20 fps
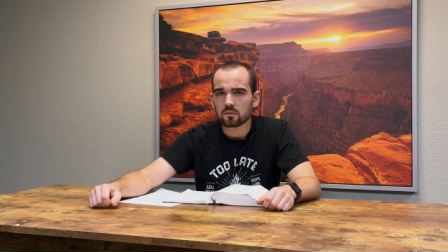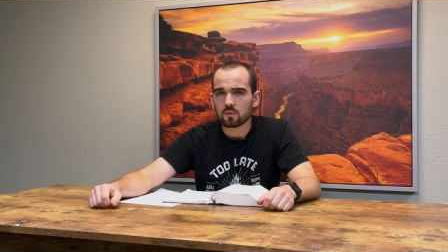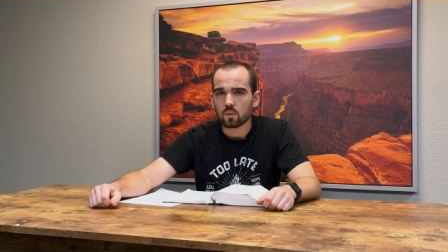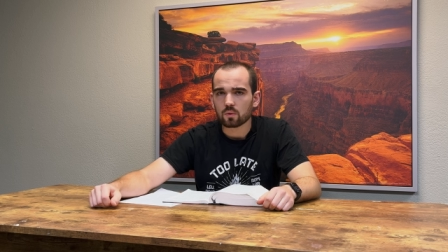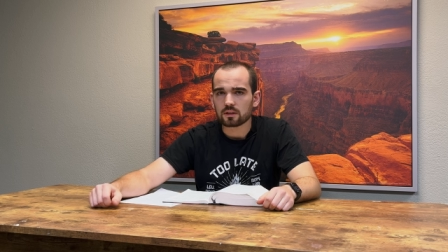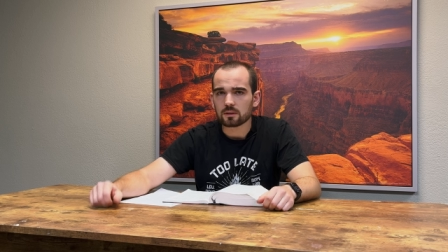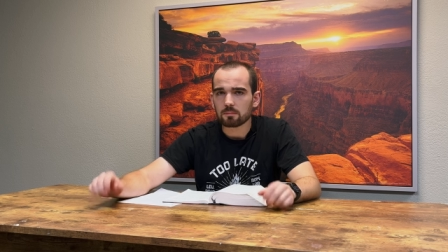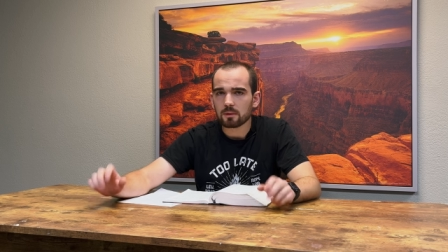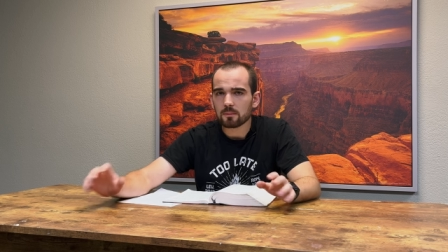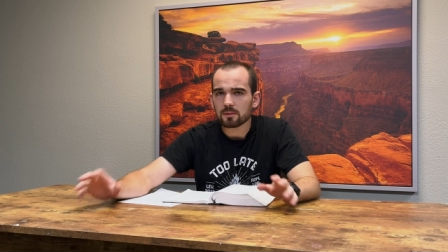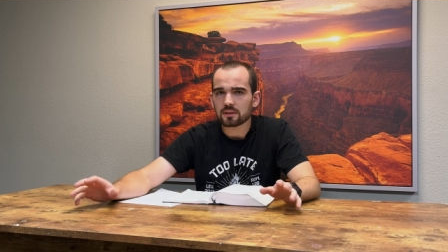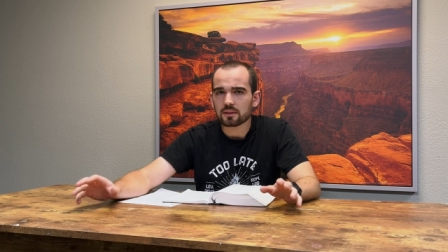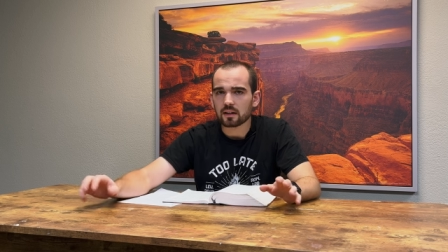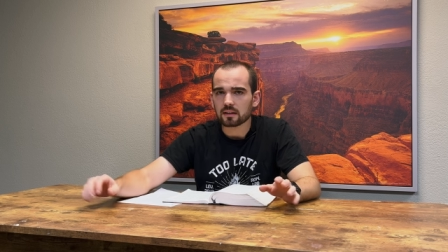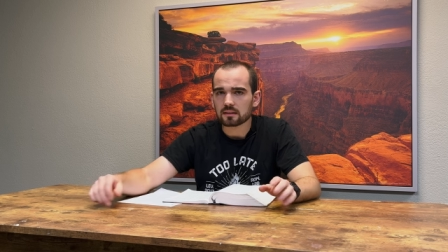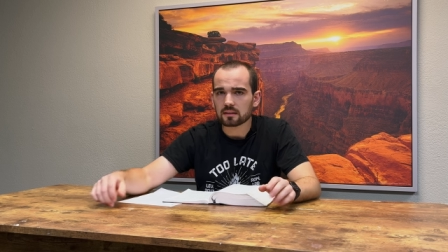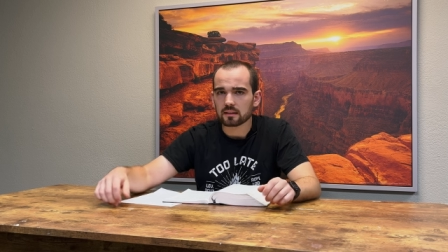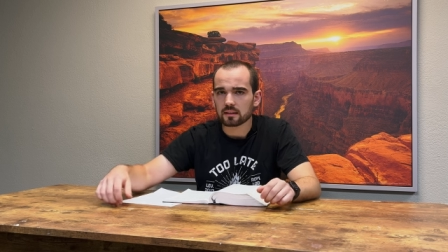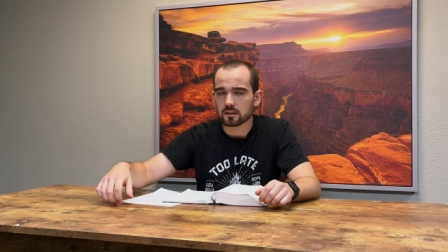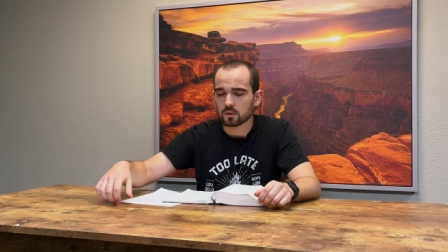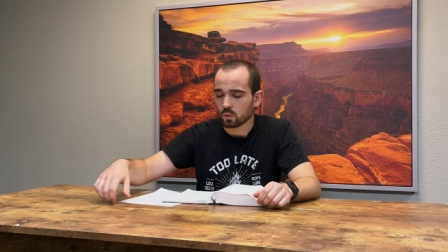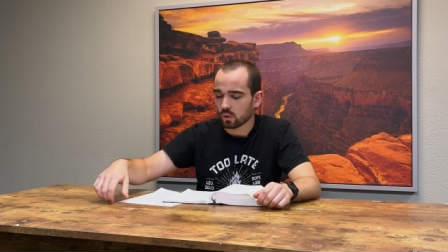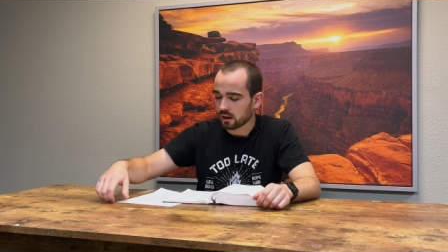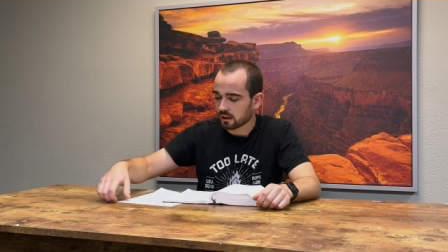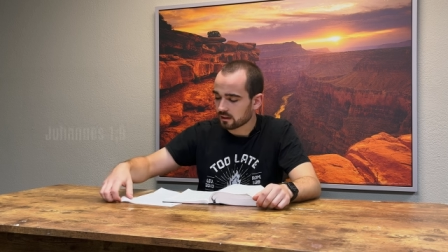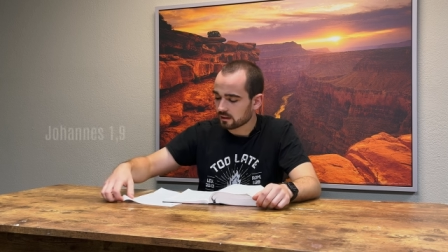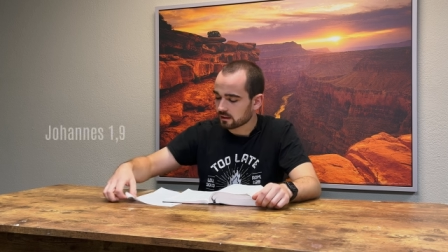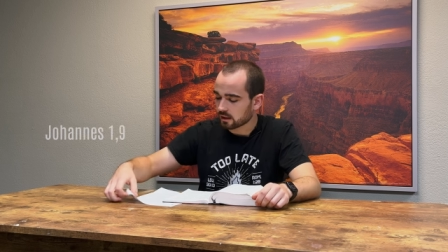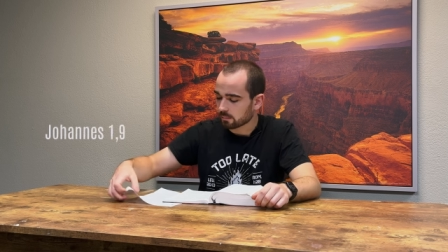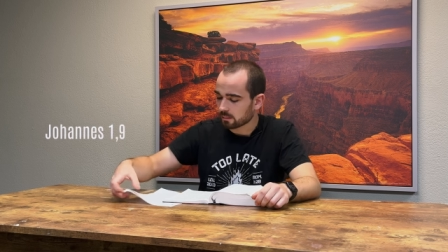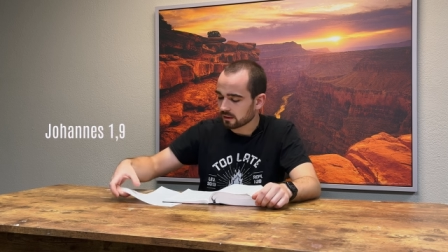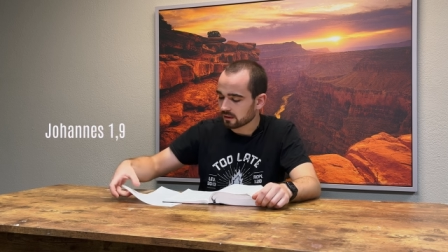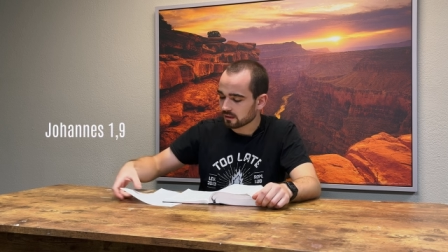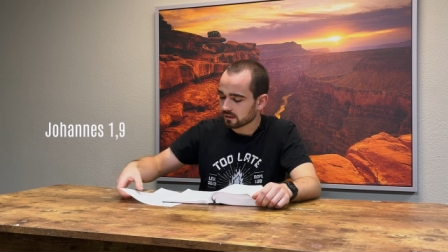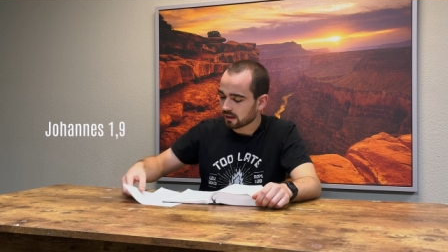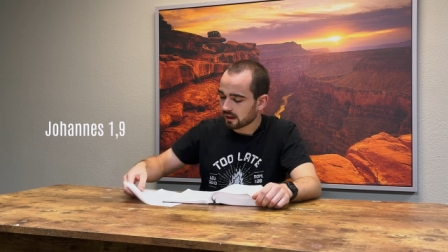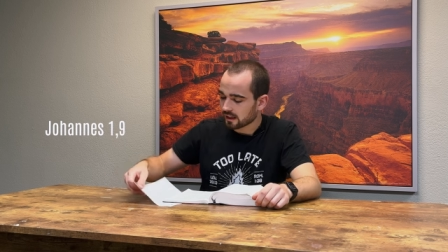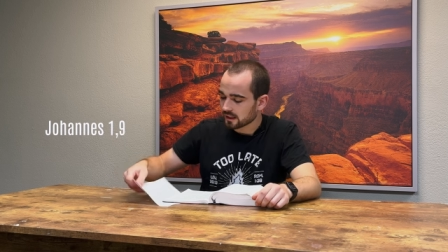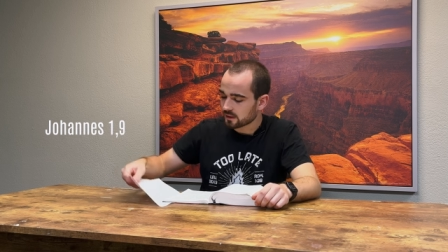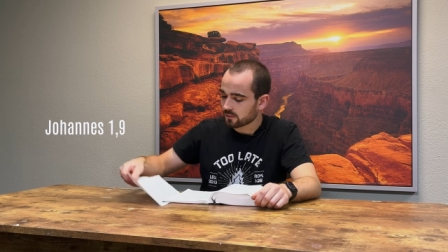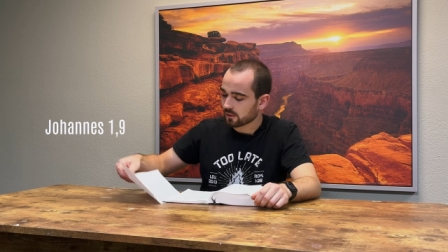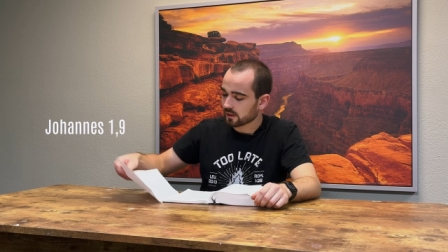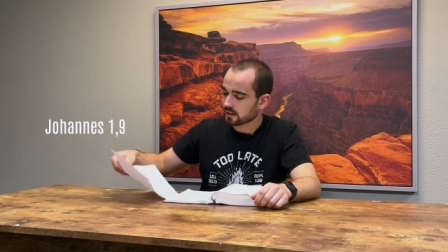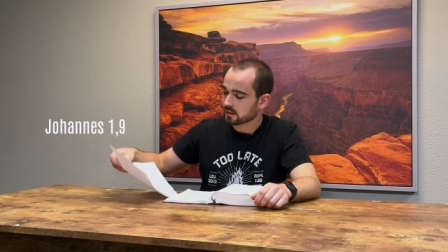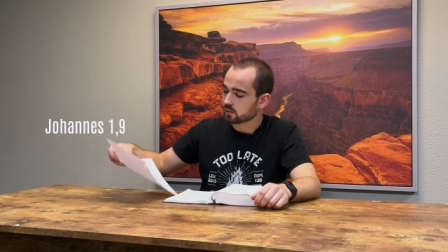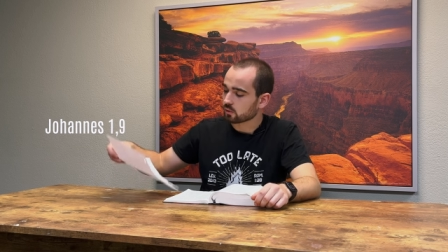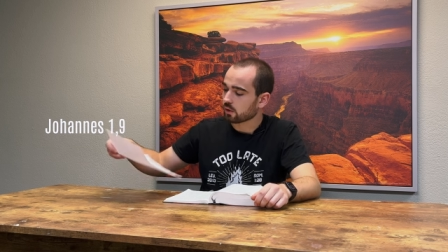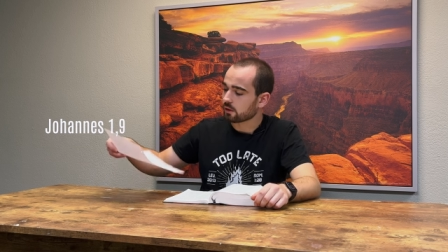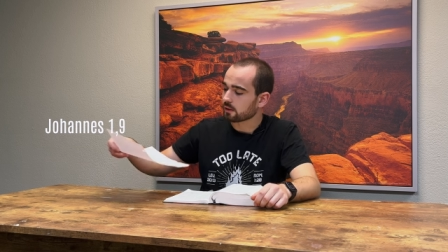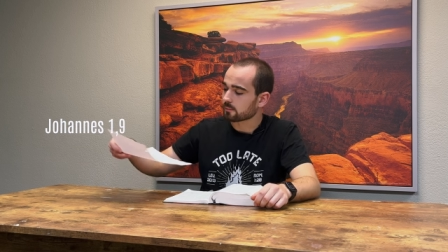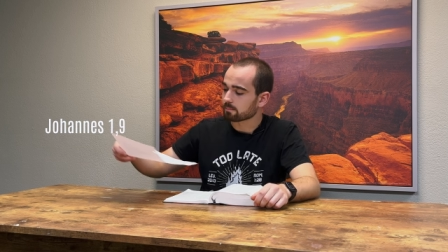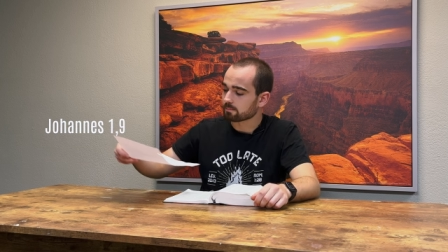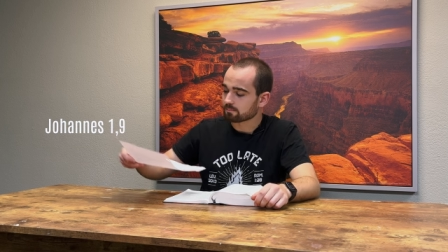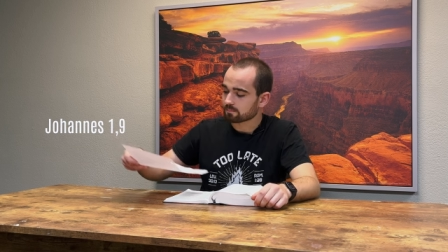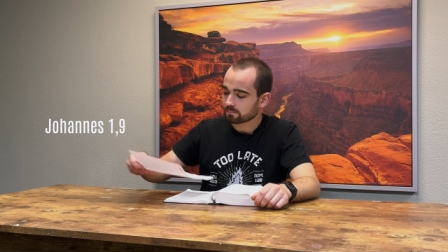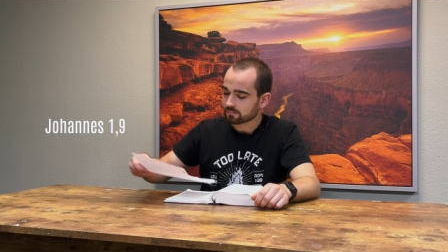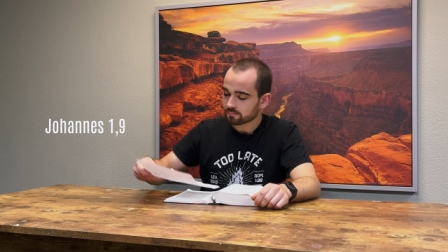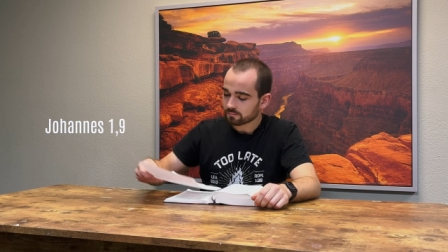Und die Bibel sagt in Johannes Kapitel 1, Vers 9,